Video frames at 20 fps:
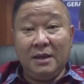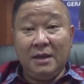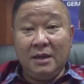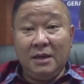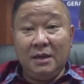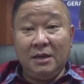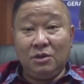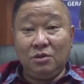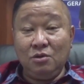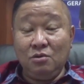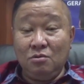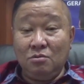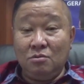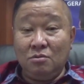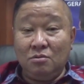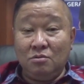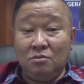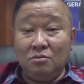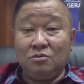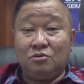itu
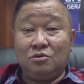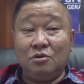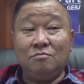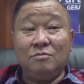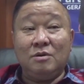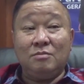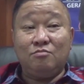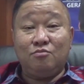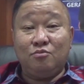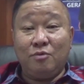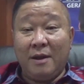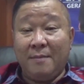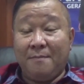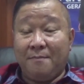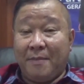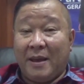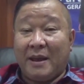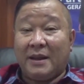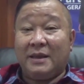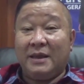untuk membuat
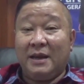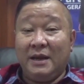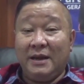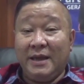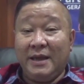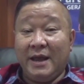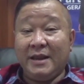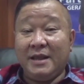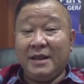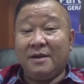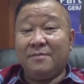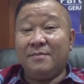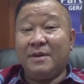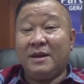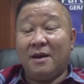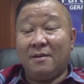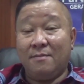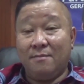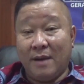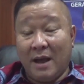parkir liar yang
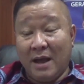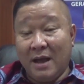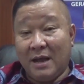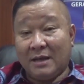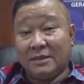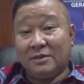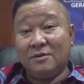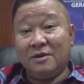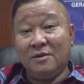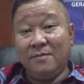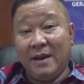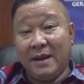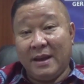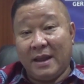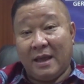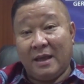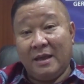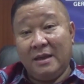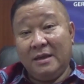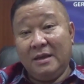menambah atau
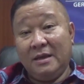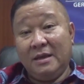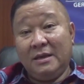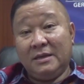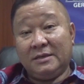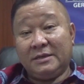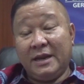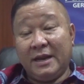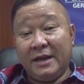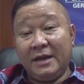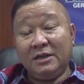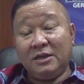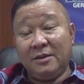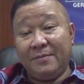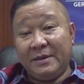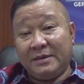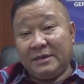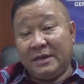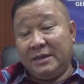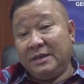gimana? Sedangkan
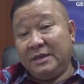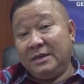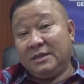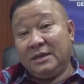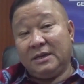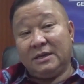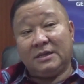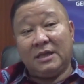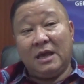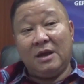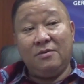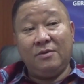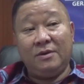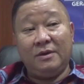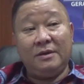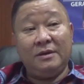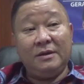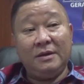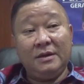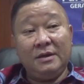sampai saat ini kita
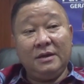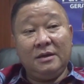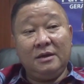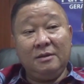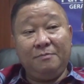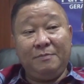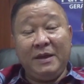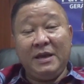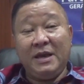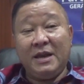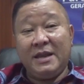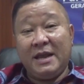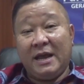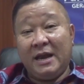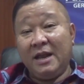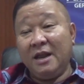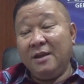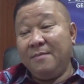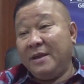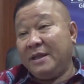ketahui di pinggir
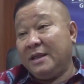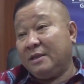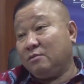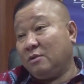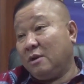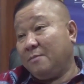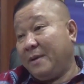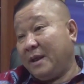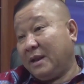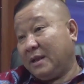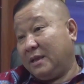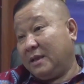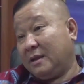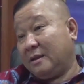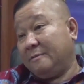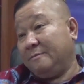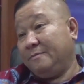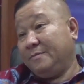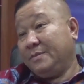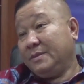jalan kan banyak tukang parkir,
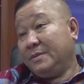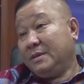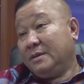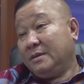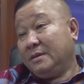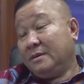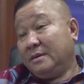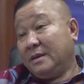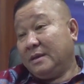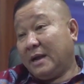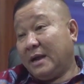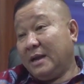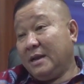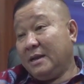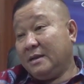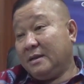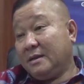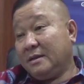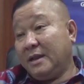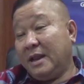ya kan?
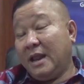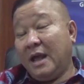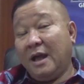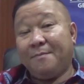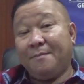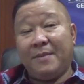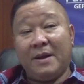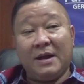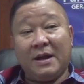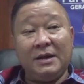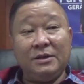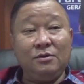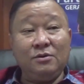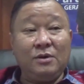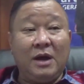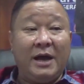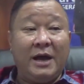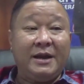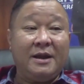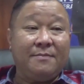Dan apakah itu
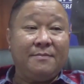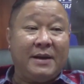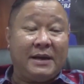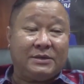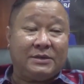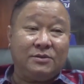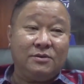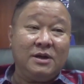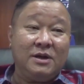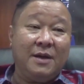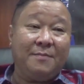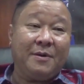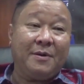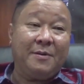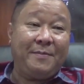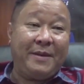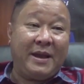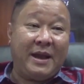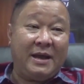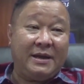ada masuk ke
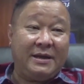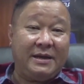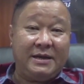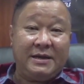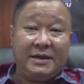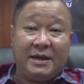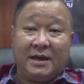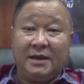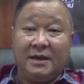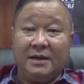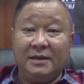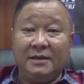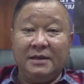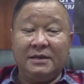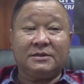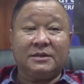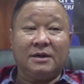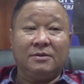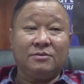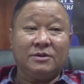PAD-nya?
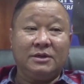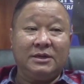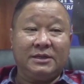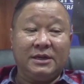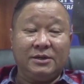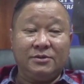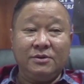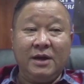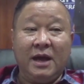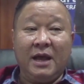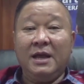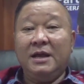Yang tahu kita juga